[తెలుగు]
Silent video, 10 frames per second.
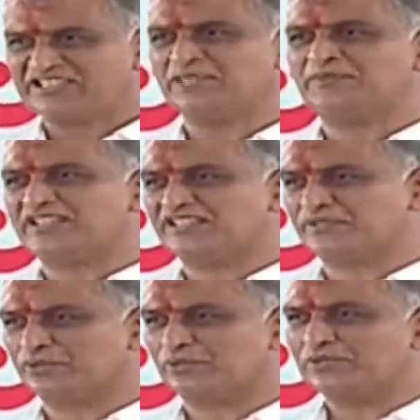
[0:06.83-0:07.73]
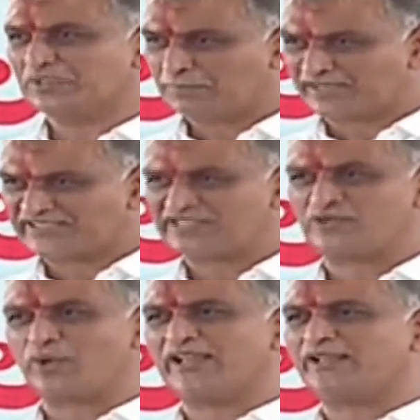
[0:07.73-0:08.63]
నిర్లక్ష్యం చేసిండ్రు
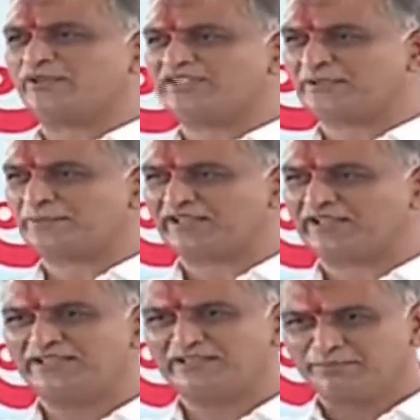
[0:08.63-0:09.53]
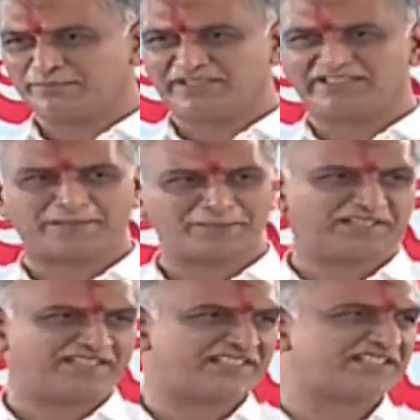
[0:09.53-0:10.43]
పట్టించుకోలేదు అని చెప్పి మీ
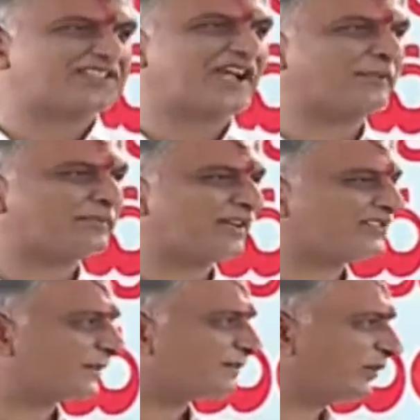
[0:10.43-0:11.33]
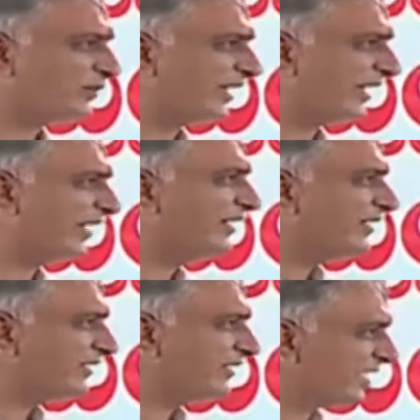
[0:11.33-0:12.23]
జడ్పీటీసీ శ్యామ్ నాకు చెప్తా ఉంటే
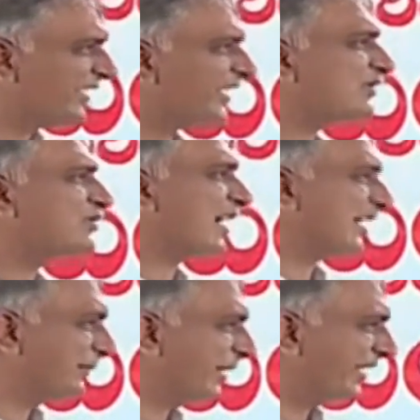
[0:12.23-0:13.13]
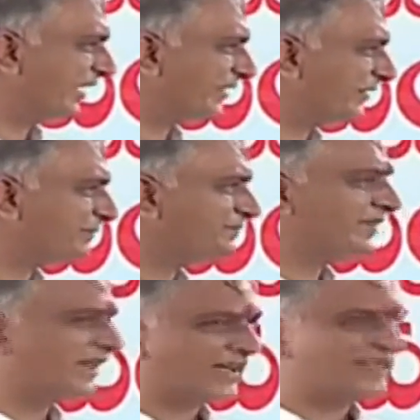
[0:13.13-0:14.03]
నిజంగా నాకు చాలా బాధ అయింది
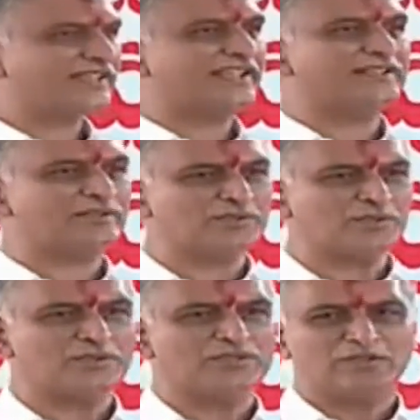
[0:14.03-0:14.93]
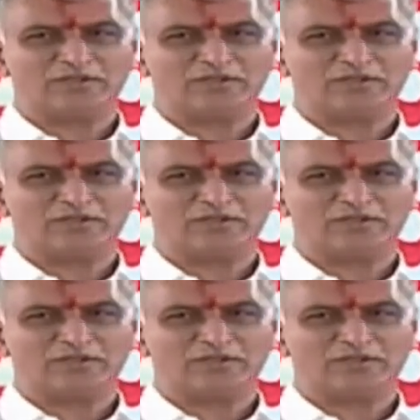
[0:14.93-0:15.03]
అందుకే ఈరోజు